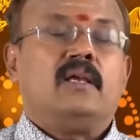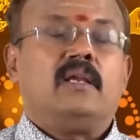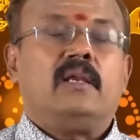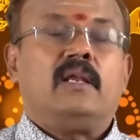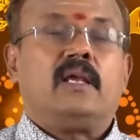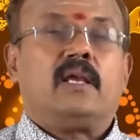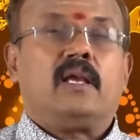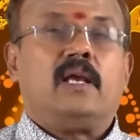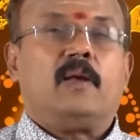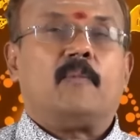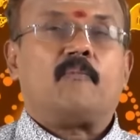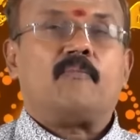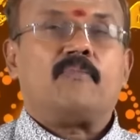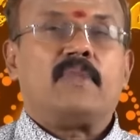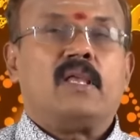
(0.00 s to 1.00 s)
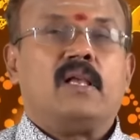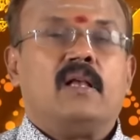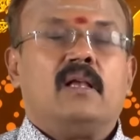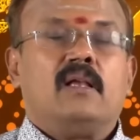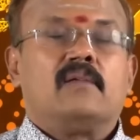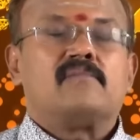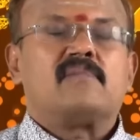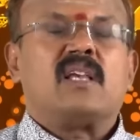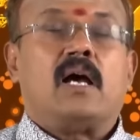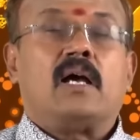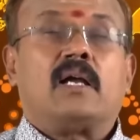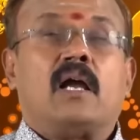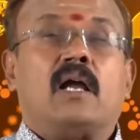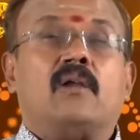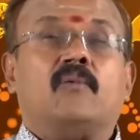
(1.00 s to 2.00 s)
இன்றைக்கி
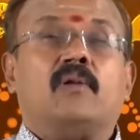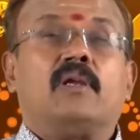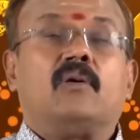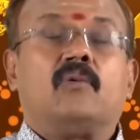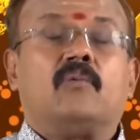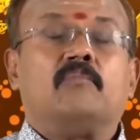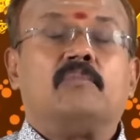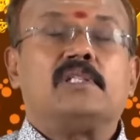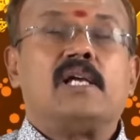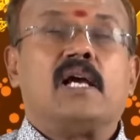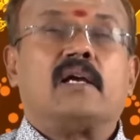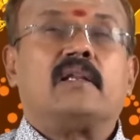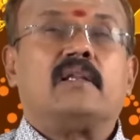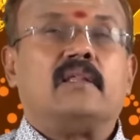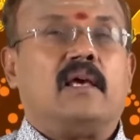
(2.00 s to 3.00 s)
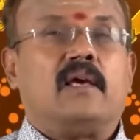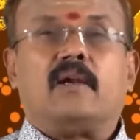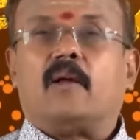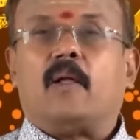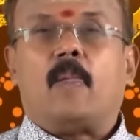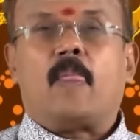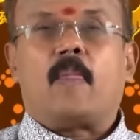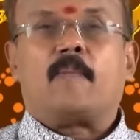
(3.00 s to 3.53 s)
சாயங்காலம் வரைக்கும் ரொம்ப ஜாக்கிரதையாக இருங்க